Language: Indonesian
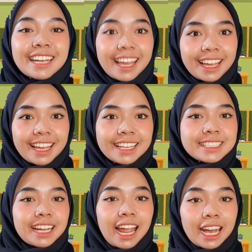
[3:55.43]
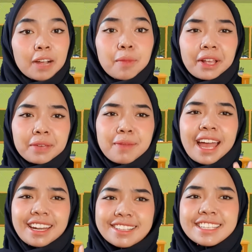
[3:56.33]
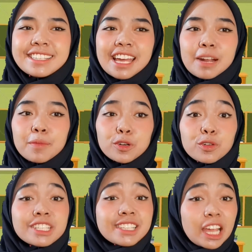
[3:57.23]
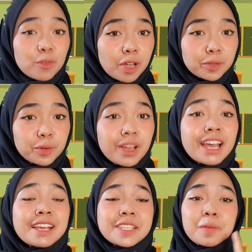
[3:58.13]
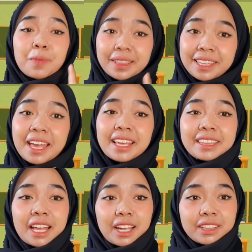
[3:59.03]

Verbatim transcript: Nah, sekarang bagaimana sih cara menuliskan waktu? Seperti yang kita